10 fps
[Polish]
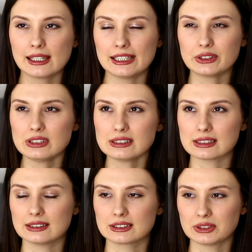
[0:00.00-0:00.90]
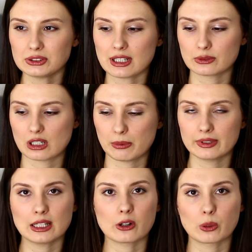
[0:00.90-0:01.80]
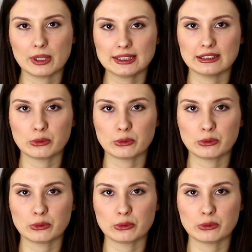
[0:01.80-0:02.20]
I to jest książka, która opowiada o kobiecie